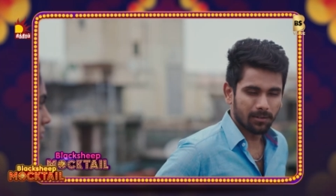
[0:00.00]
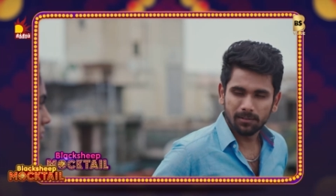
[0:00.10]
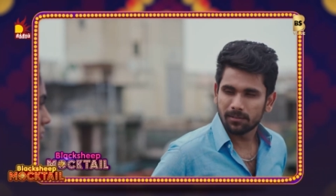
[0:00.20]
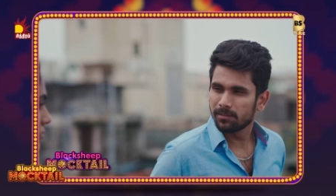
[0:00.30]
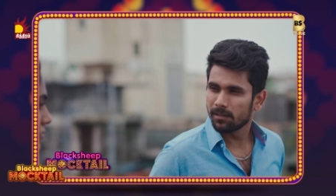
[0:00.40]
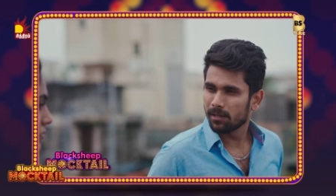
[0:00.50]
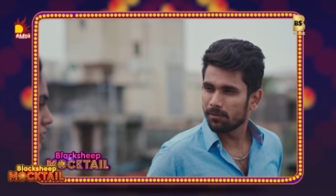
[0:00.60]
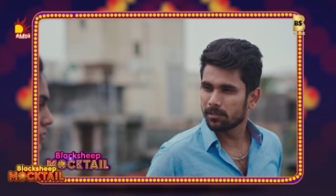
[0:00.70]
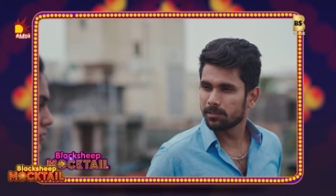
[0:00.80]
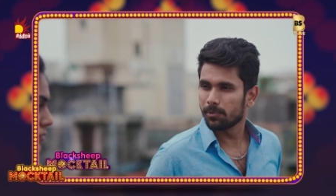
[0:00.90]
சாரின்றது
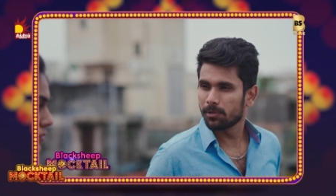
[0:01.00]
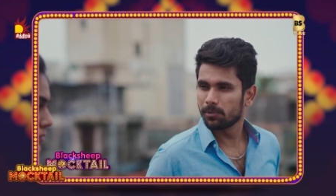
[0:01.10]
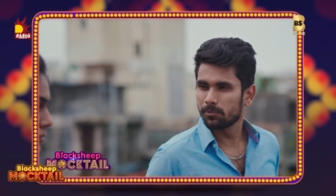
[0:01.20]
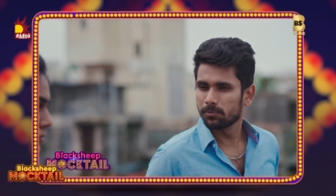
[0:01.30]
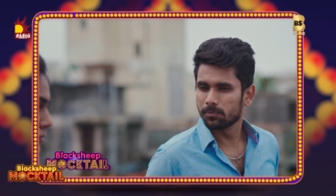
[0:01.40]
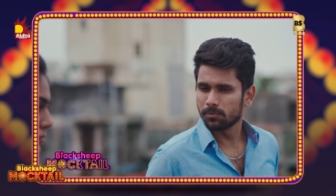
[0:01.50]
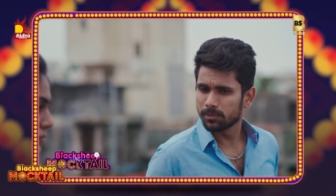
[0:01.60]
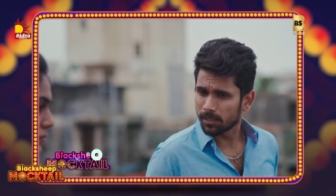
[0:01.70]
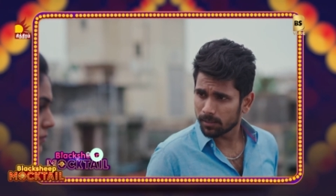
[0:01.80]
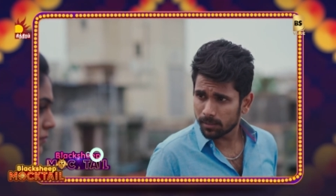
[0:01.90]
எல்லா வார்த்தை மாதிரியும்
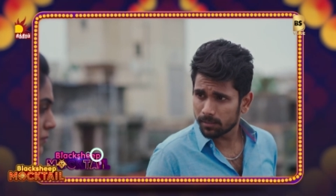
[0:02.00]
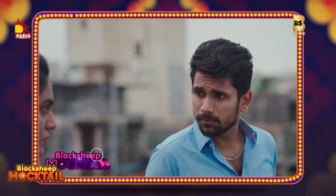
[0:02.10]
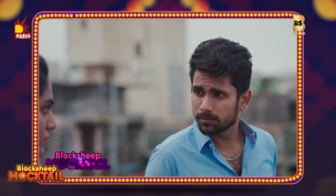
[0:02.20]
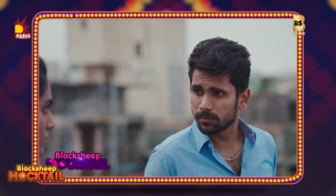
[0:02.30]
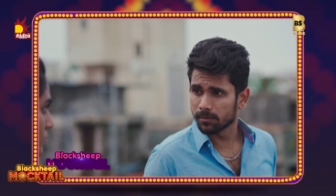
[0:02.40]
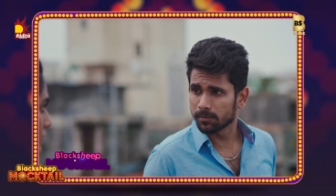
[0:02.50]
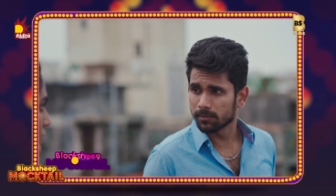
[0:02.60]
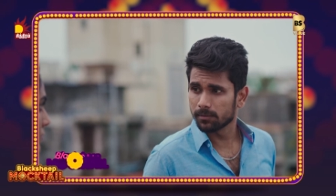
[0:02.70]
ஒரு சாதாரண வார்த்தை